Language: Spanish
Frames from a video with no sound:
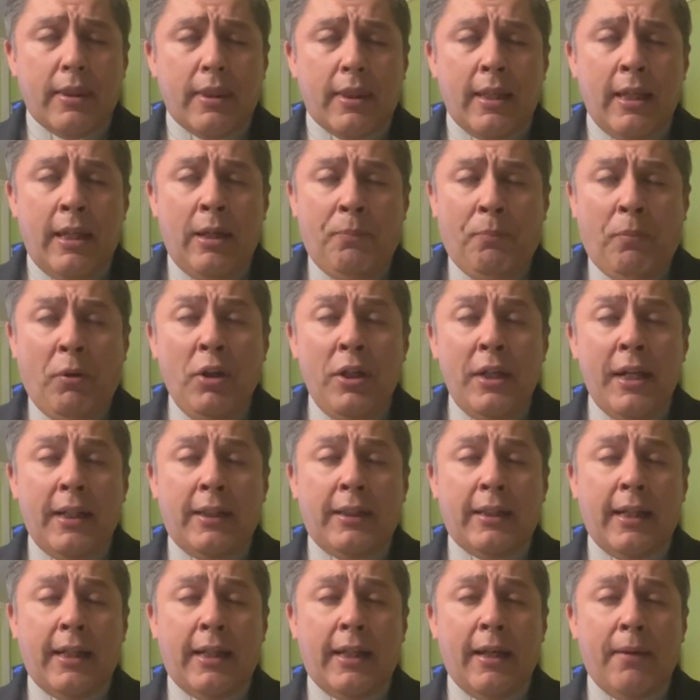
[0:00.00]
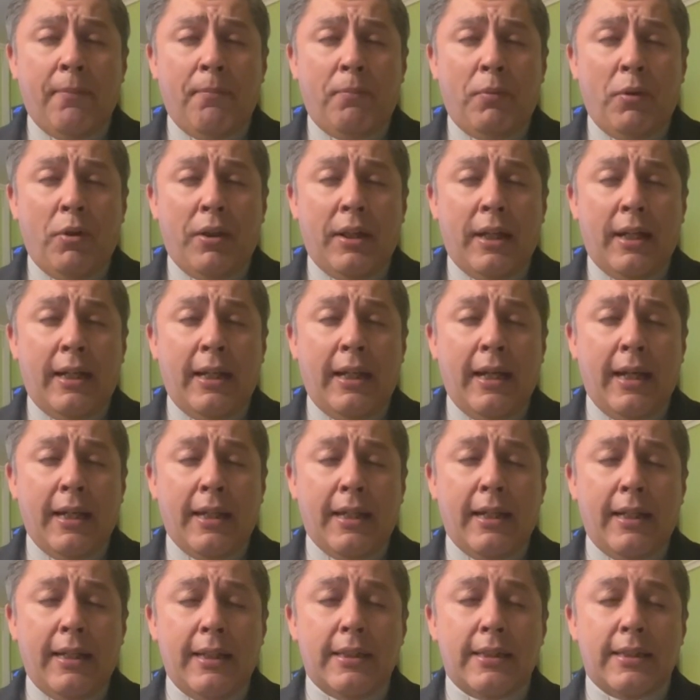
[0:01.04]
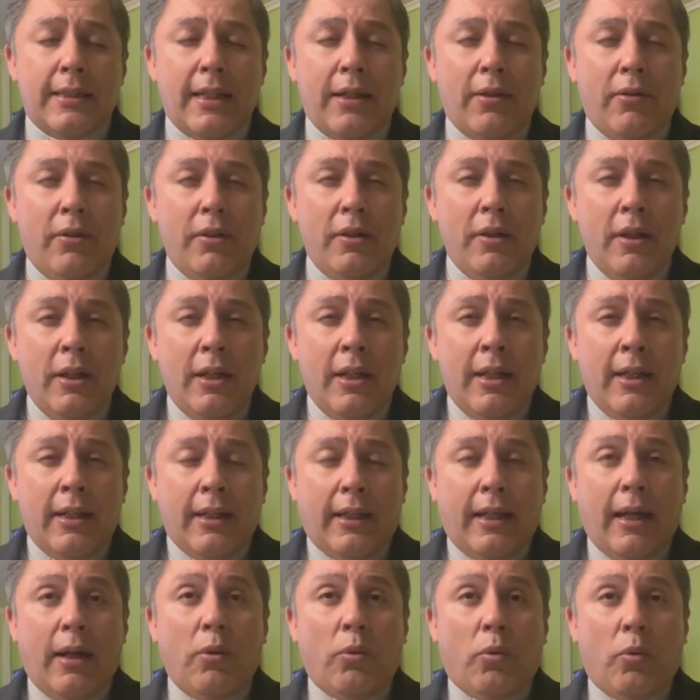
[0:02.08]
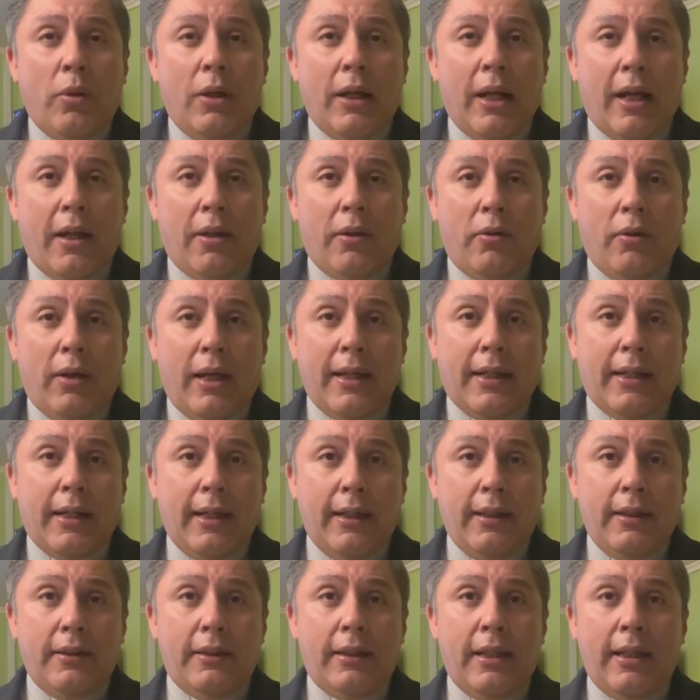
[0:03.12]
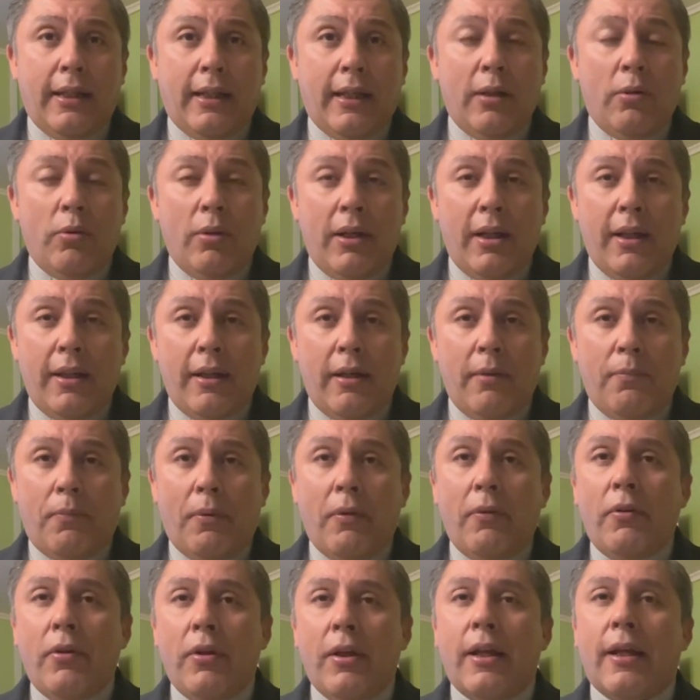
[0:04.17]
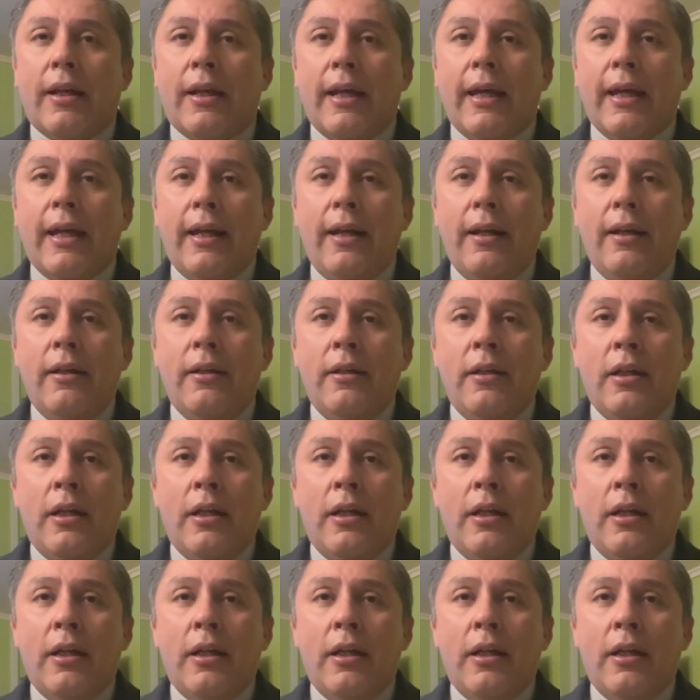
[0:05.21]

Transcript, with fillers: y pone este ejemplo de Elías y Eliseo que han curado a gente que no era del pueblo de Israel